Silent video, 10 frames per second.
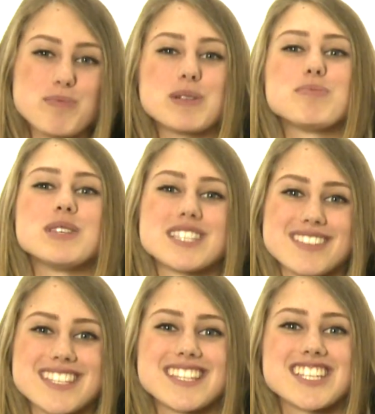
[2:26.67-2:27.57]

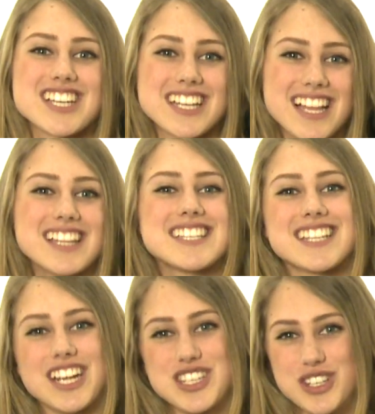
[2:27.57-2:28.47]
Подписывайтесь на наш канал и
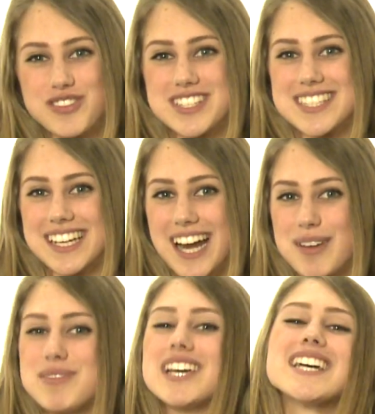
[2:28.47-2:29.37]
страничку в
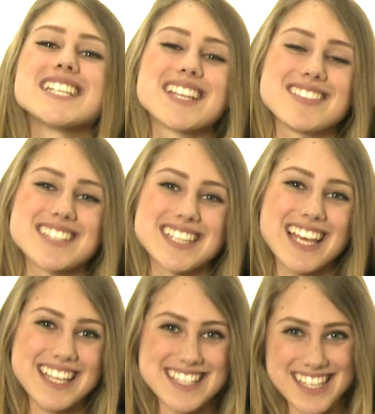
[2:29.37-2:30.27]
Инстаграме. Ставьте
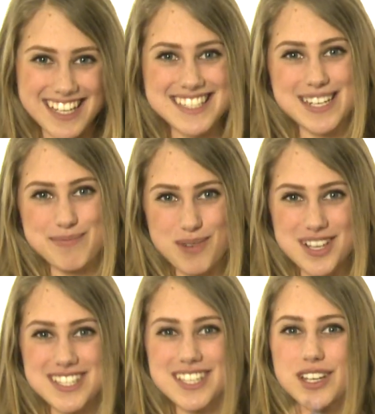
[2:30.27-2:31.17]
лайки, делайте
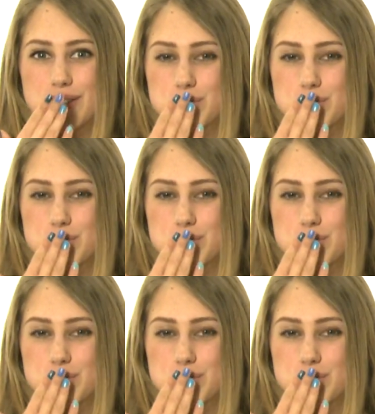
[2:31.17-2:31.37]
репосты.